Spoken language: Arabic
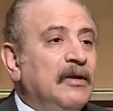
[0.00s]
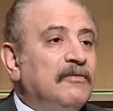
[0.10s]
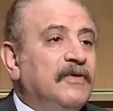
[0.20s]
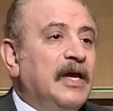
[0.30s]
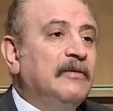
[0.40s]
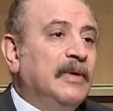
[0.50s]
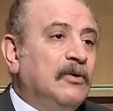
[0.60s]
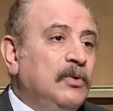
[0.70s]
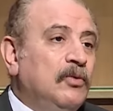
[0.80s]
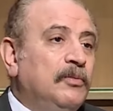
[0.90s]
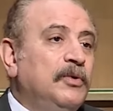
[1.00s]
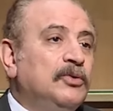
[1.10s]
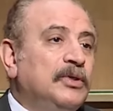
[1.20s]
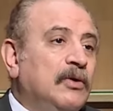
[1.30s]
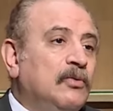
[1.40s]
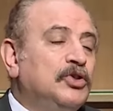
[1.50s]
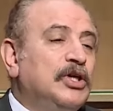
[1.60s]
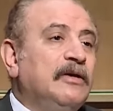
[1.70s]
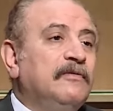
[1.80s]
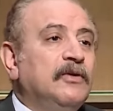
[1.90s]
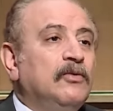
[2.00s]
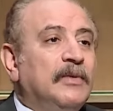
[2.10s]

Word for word: فاهم قوي وبيدرك وشايف انه